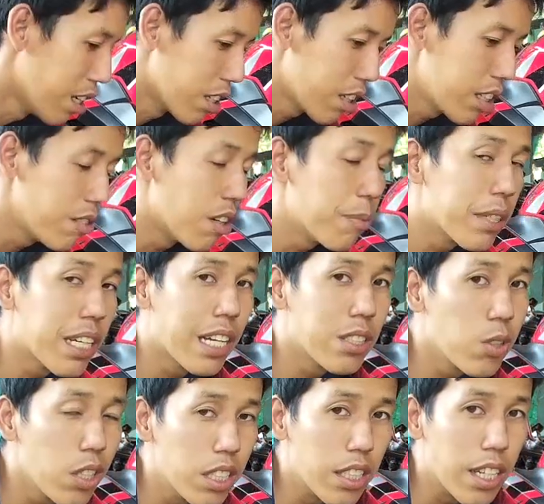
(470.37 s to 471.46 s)
ก็ถือว่าเป็นการ
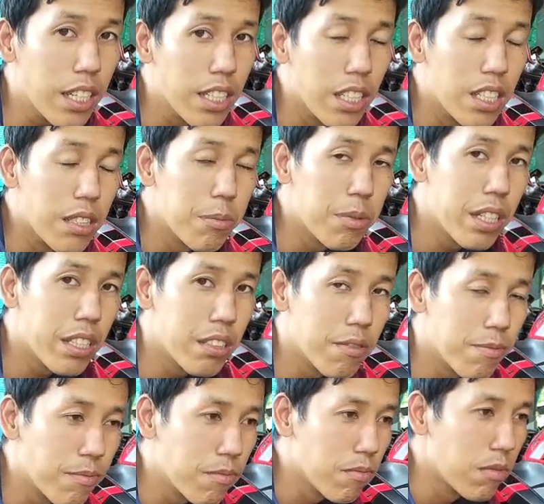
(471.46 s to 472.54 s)
ช่วยเหลือเพื่อน
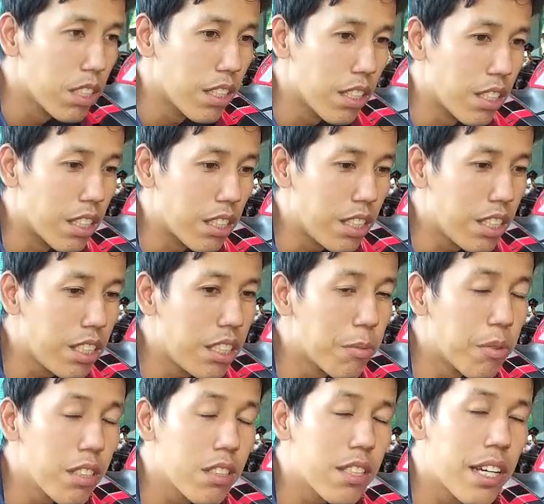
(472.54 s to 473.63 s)
ที่ขี่
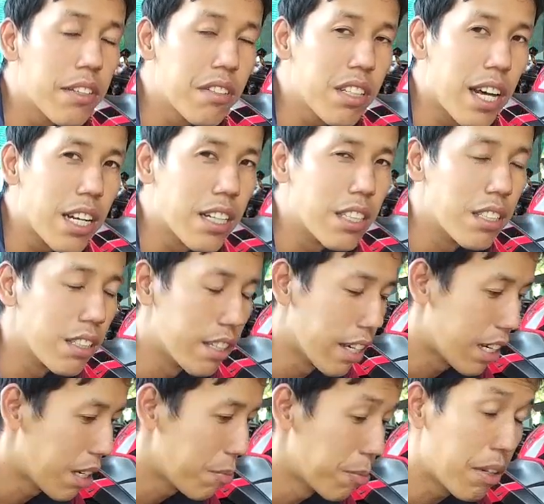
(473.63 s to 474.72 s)
มอเตอร์ไซค์ด้วยกันนะ
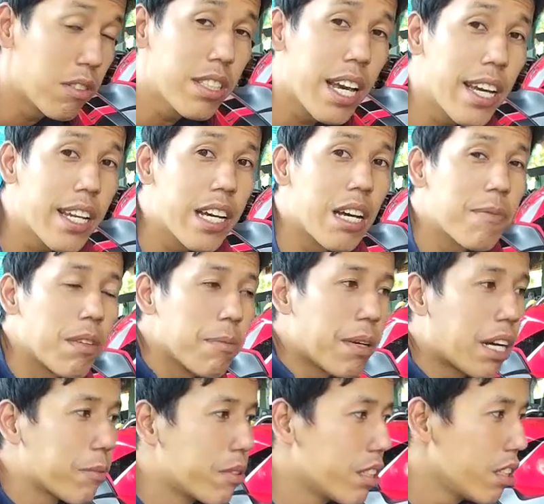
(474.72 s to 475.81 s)
ครับ ผมเข้าใจนะครับ ในบา
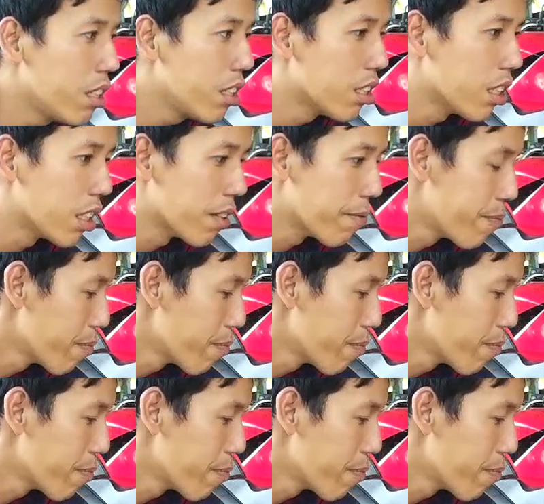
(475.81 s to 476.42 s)
งพื้นที่เนี่ย